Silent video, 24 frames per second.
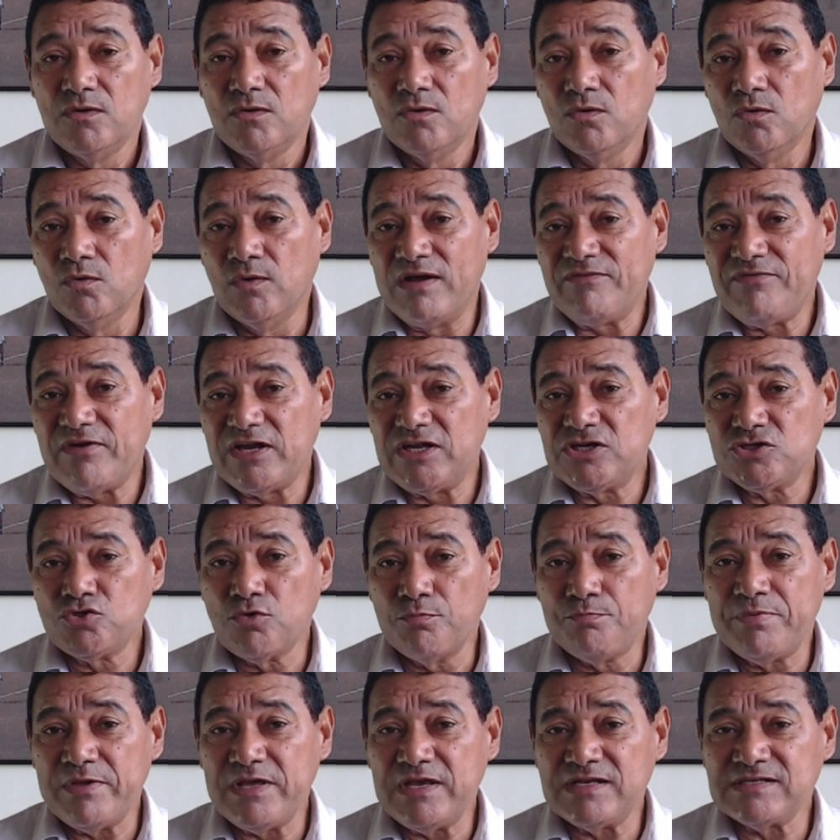O Evaristo
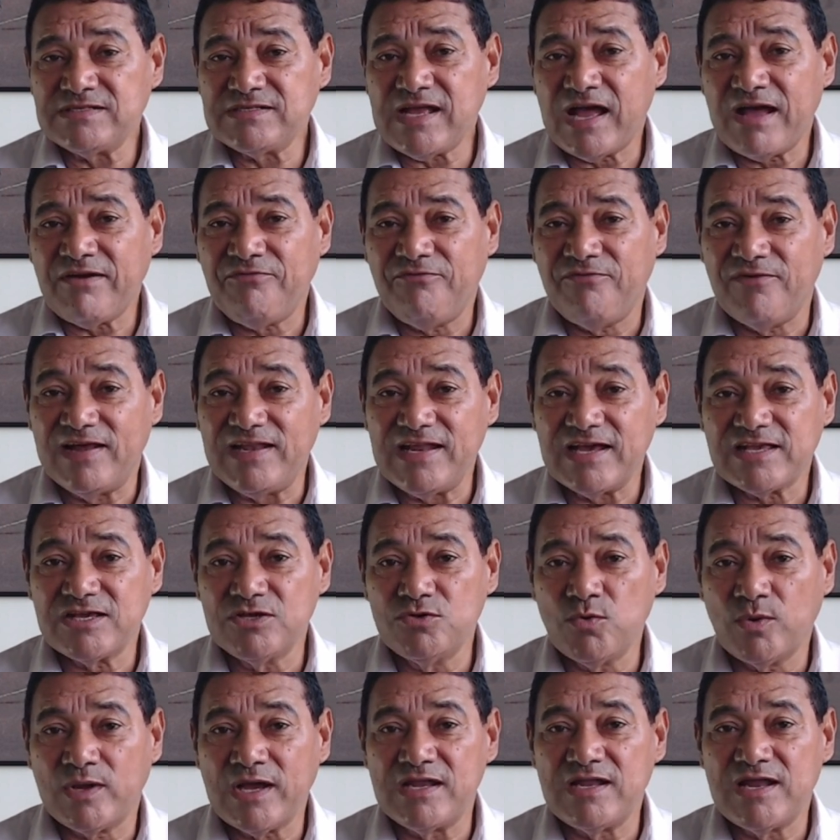Pisa fala aqui
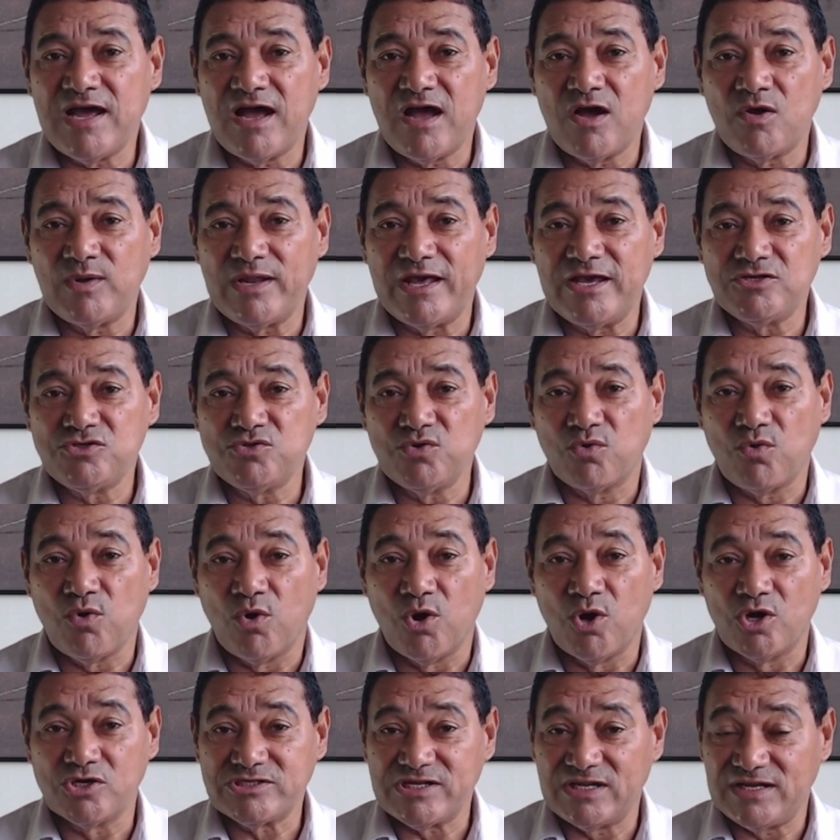no canal Laércio
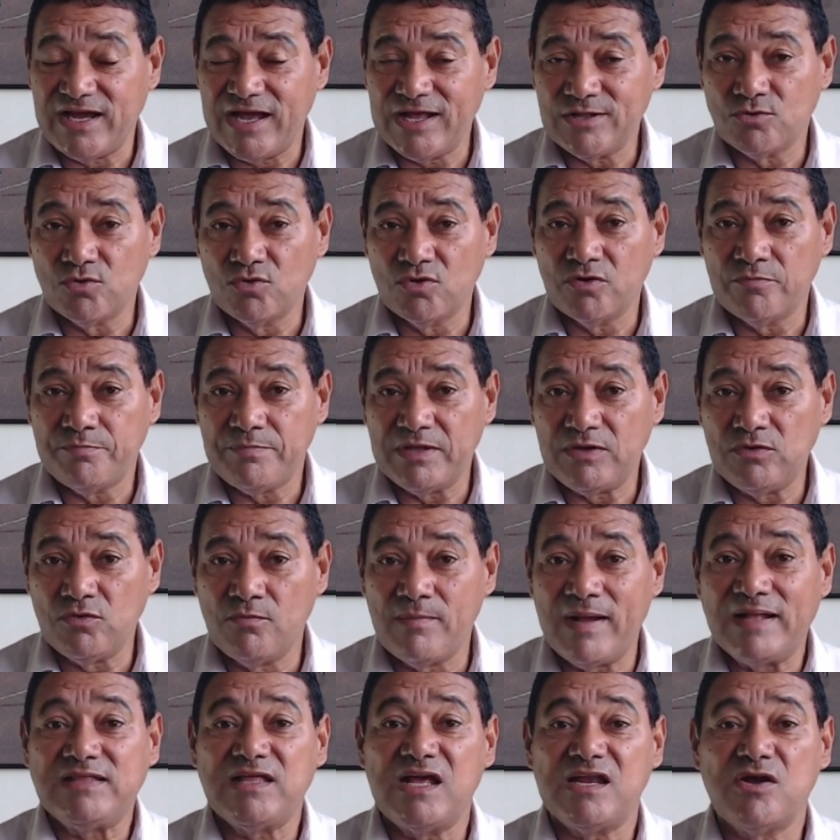Costa, narrador, pelo
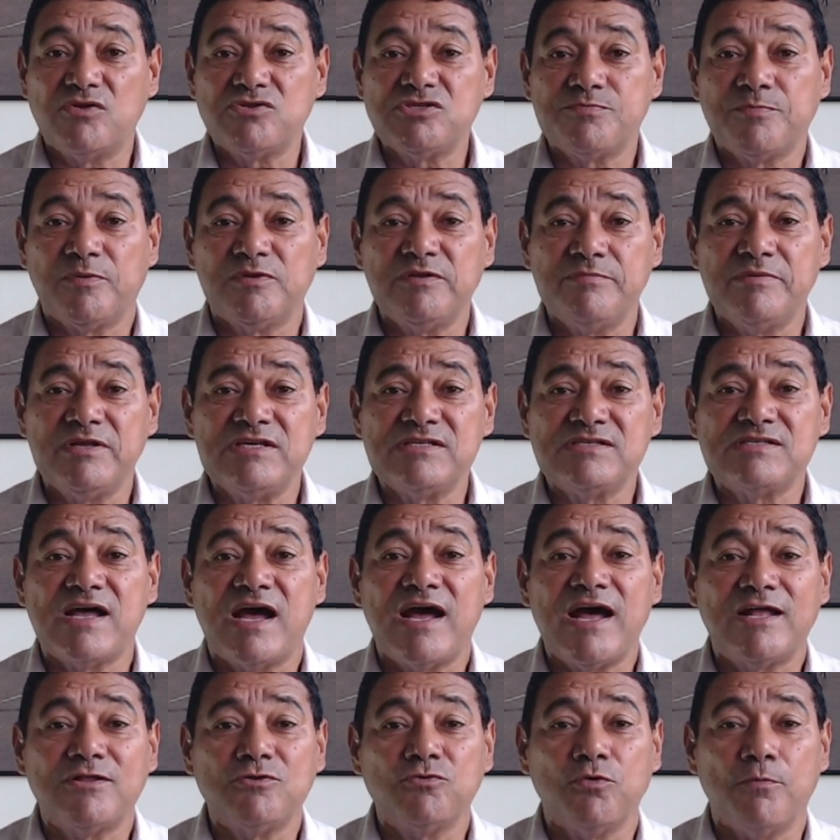material
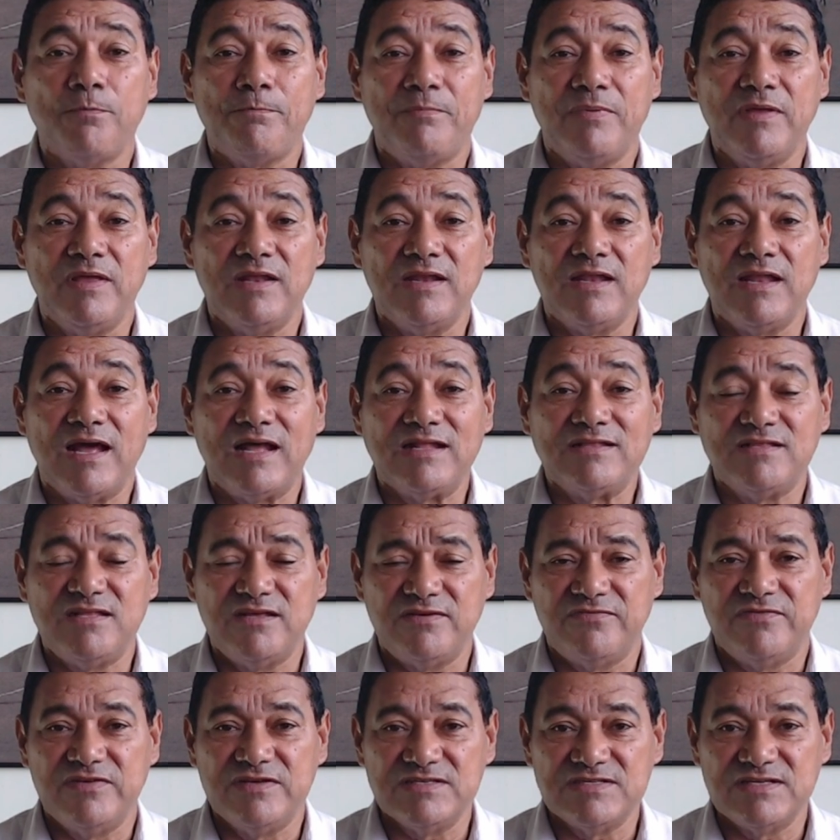disponibilizado pela
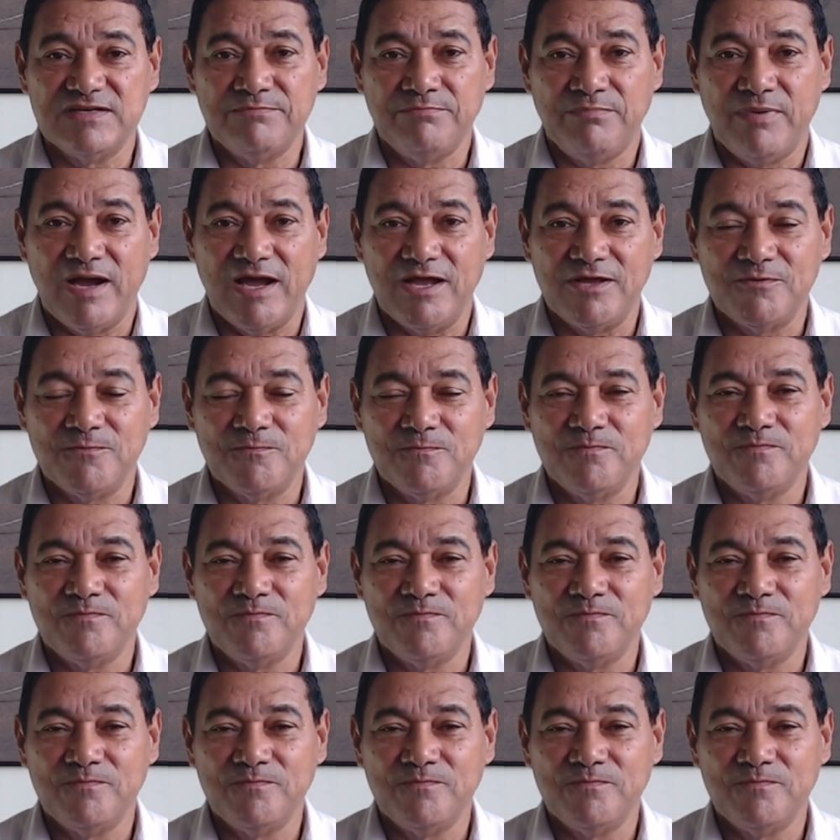TV Sampaio.